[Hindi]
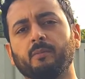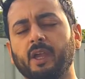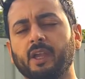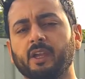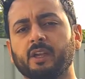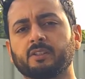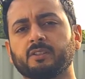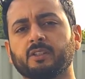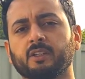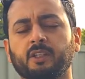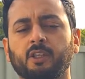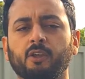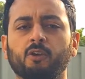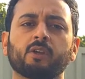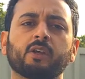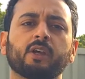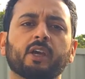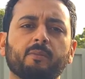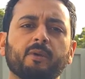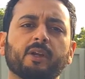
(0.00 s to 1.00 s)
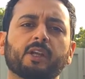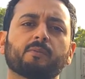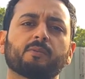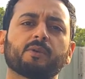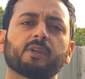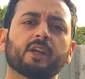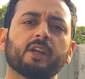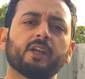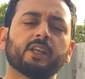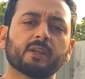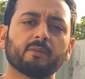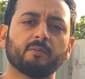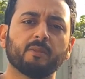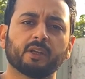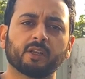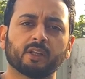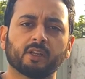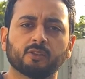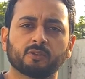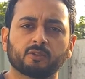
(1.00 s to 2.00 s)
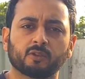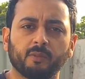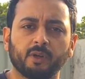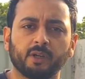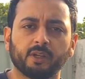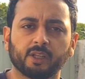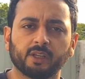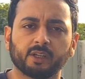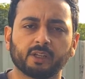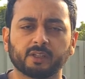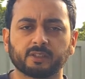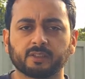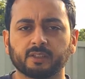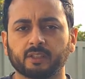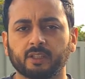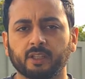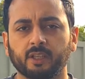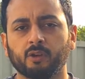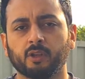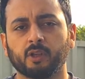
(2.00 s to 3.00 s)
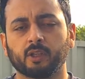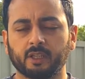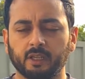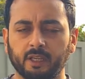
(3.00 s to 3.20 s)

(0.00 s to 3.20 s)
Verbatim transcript: बाय कर सकते हैं और घर बैठे अपनी गाड़ी की मेंटेनेंस को मेंटेन कर सकते हैं और